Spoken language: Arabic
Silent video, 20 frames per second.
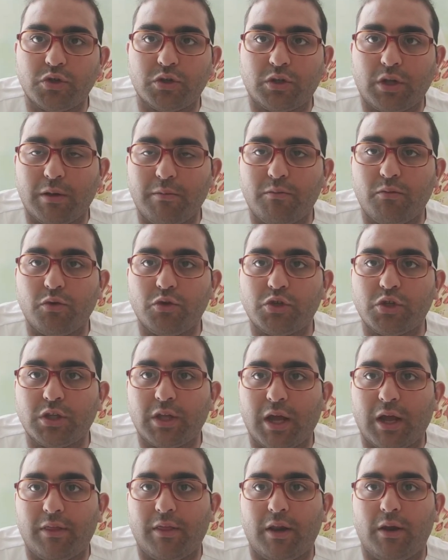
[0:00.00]
تم
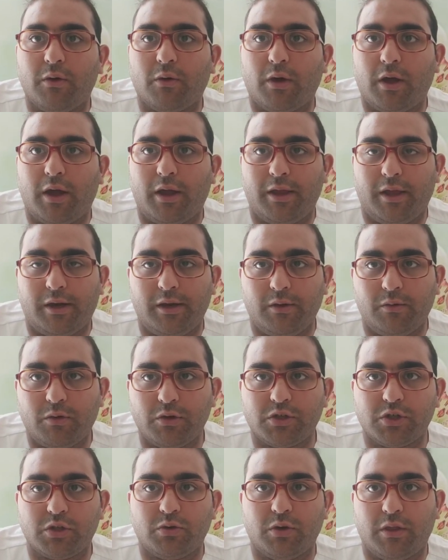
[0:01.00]
وجد هذا اللقاح يعني
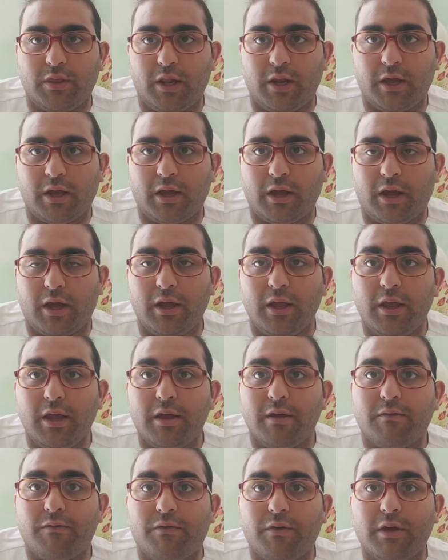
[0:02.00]
وجدوا هذا اللقاح
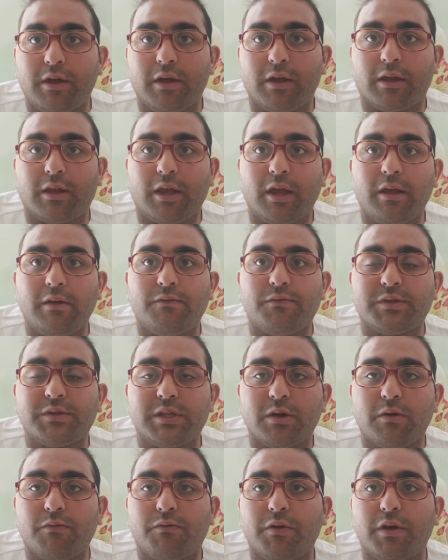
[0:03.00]
فكيف
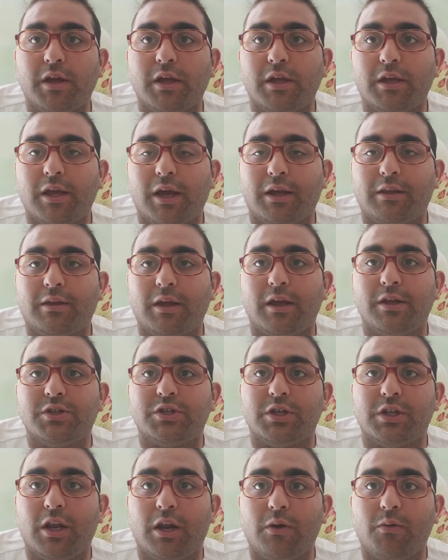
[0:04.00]
سوف
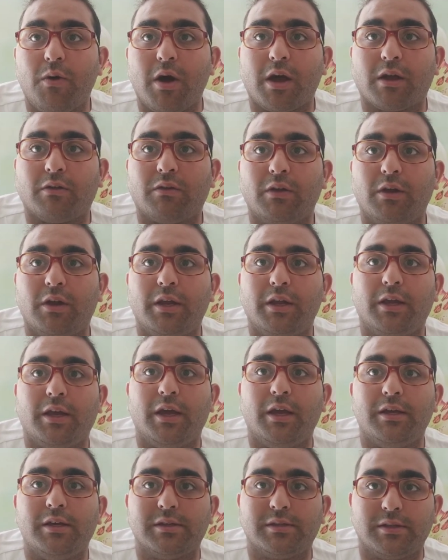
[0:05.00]
يحتاج الى الوقت
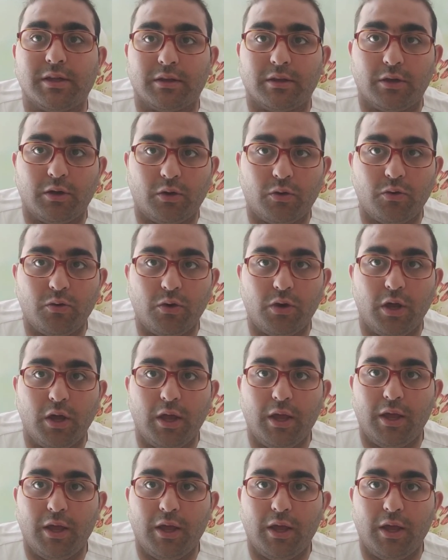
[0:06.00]
لكي يستطيعون